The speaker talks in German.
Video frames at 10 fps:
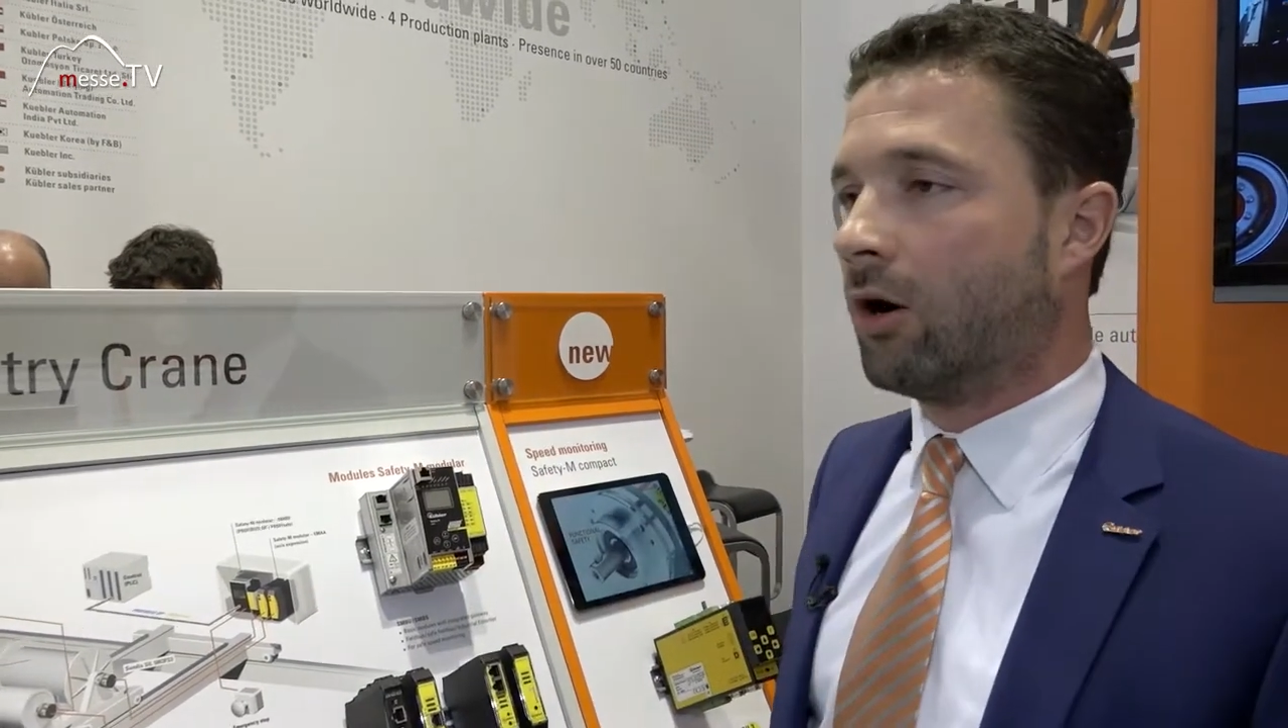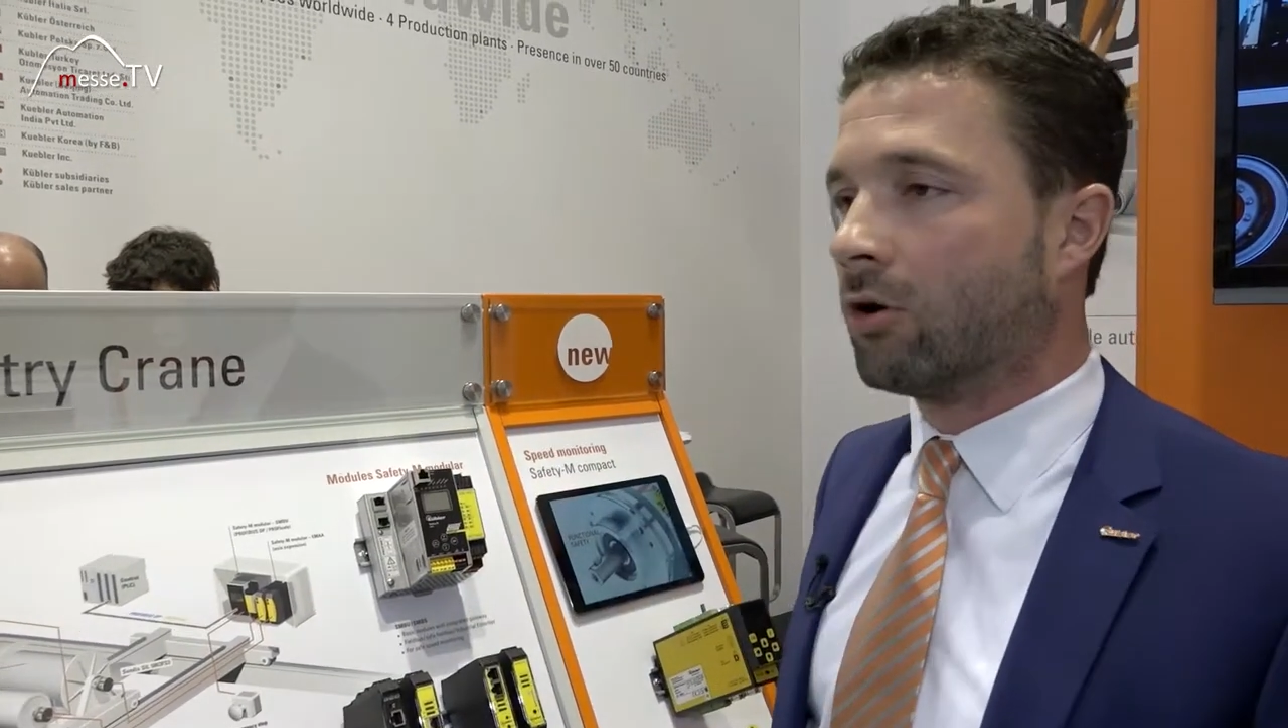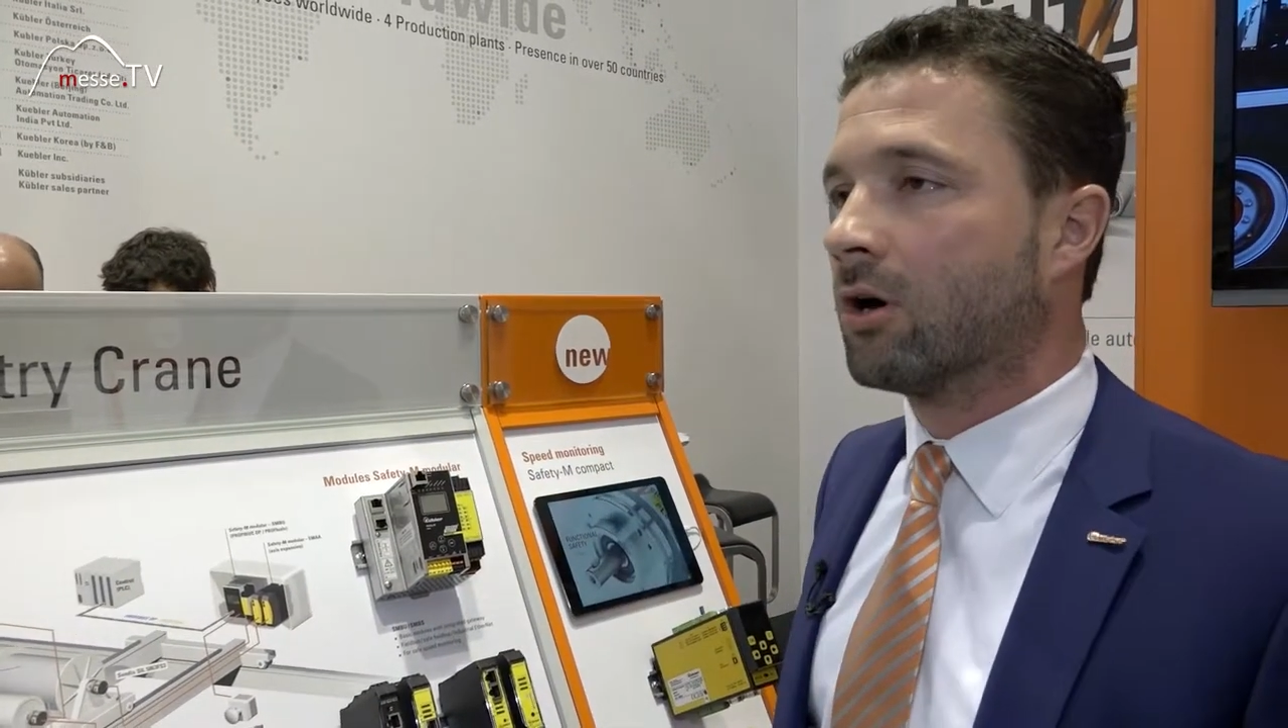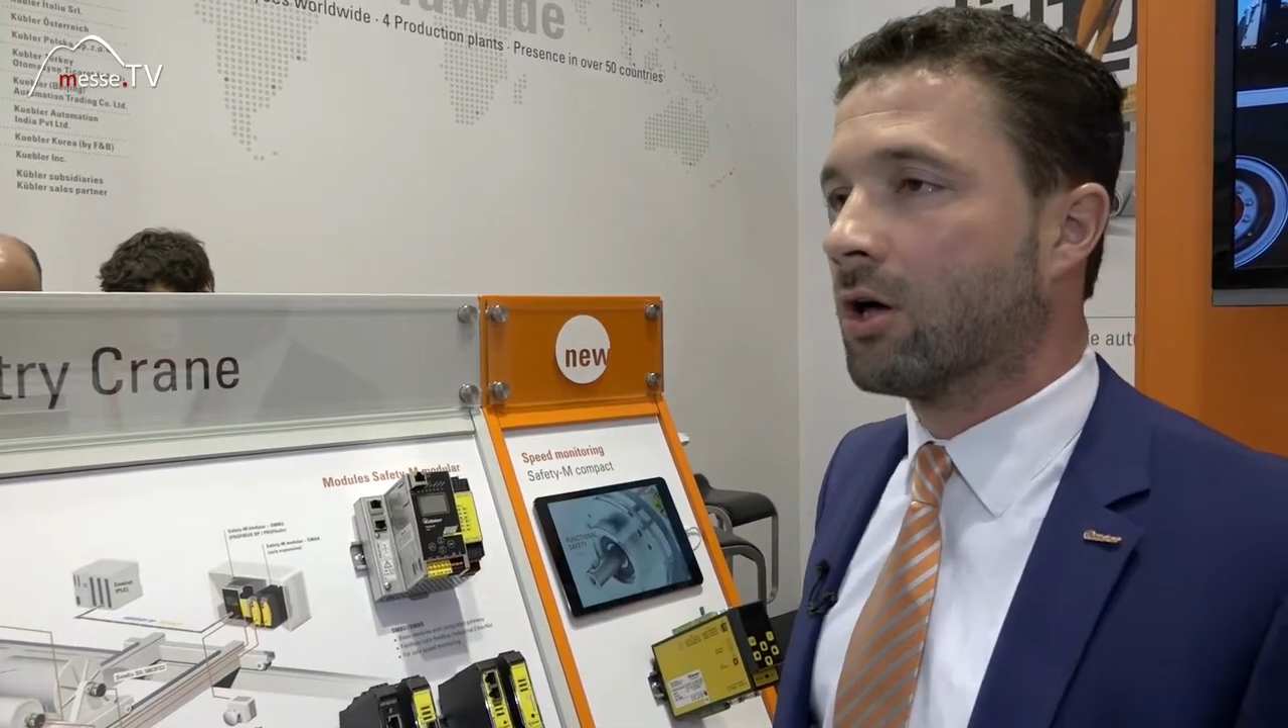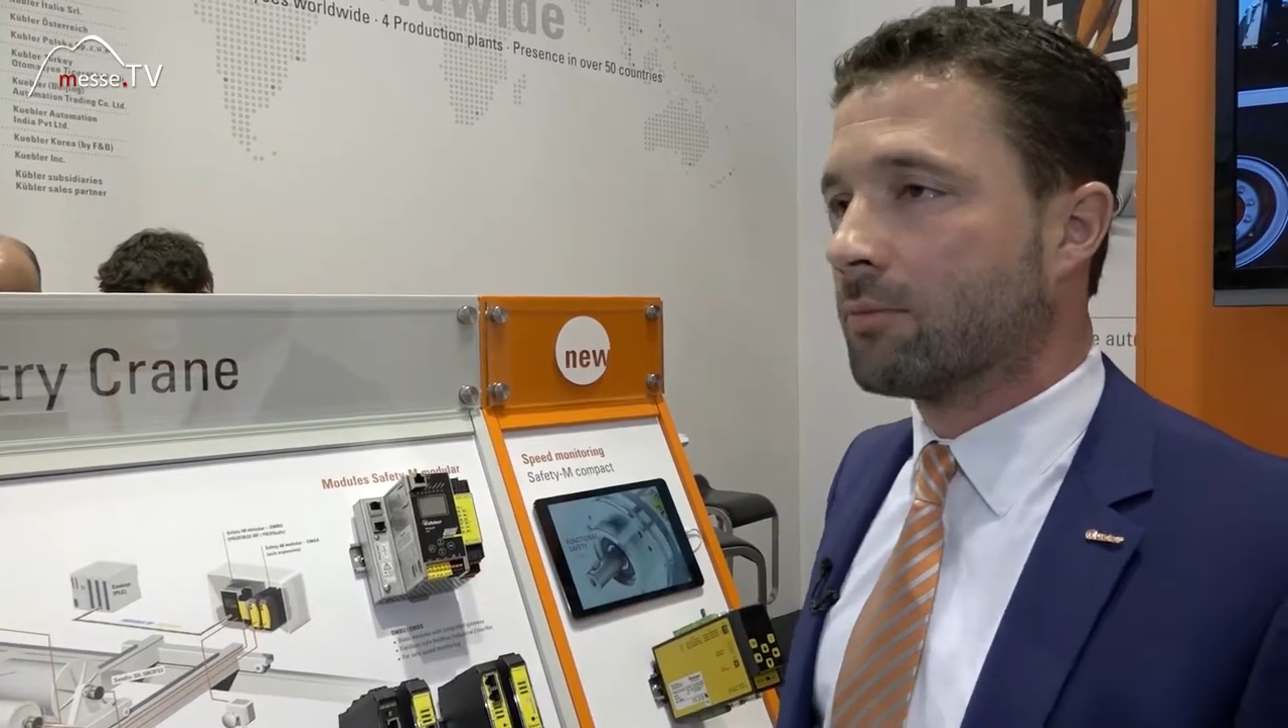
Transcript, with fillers: auch